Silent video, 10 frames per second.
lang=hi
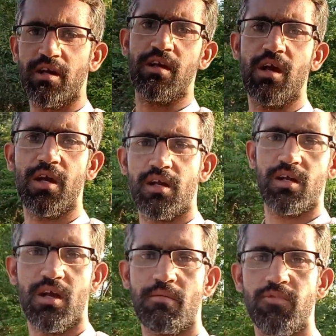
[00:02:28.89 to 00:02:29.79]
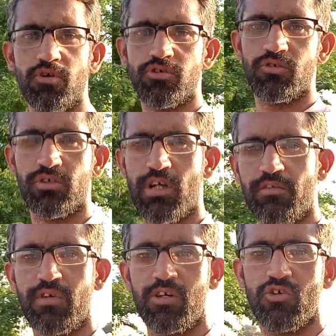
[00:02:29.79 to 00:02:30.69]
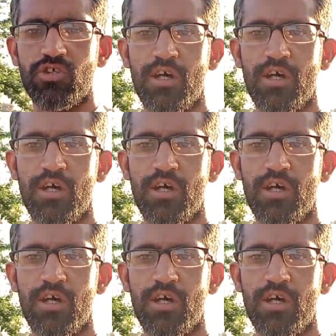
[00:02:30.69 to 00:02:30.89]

का इंजॉय करेंगे आप दोस्तों के साथ वीडियो